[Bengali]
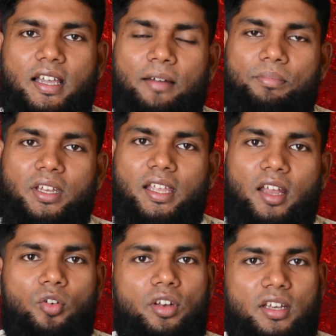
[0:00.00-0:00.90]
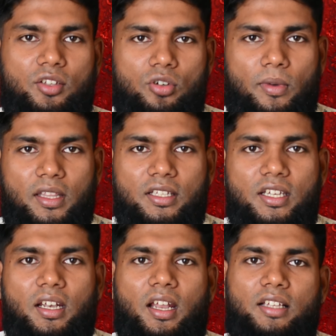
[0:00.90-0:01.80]
আপনি কেন রিটার্ন জমা
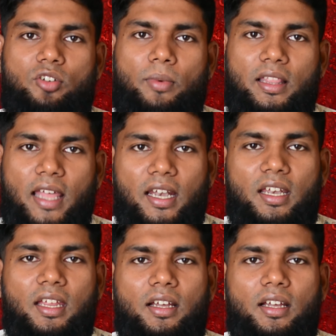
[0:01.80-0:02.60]
দিচ্ছেন না জমা দেননি